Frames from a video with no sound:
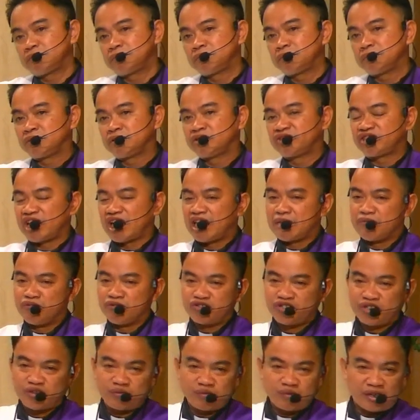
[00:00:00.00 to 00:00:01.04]
sa imo
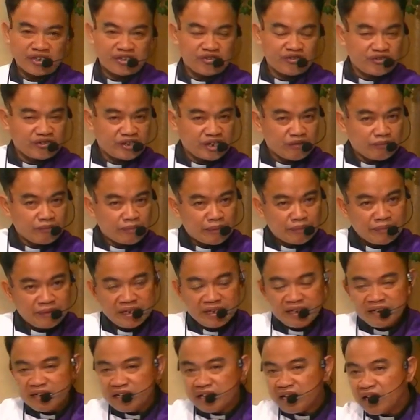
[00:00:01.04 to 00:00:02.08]
sitwasyon sa imong
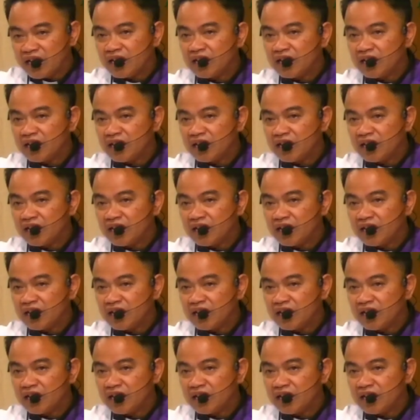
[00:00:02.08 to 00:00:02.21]
pamilya.